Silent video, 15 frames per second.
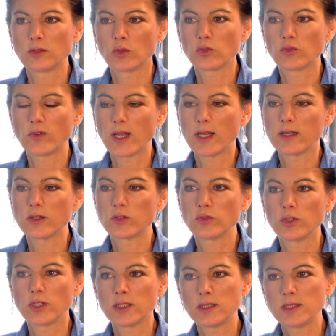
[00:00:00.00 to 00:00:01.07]
Und weil
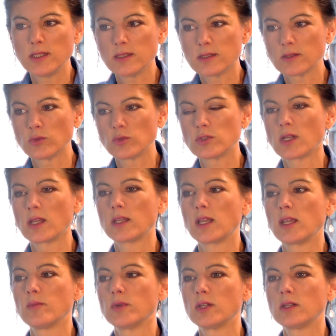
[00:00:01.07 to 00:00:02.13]
natürlich diese
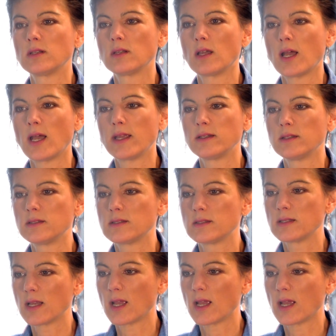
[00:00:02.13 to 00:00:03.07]
Unternehmen einen,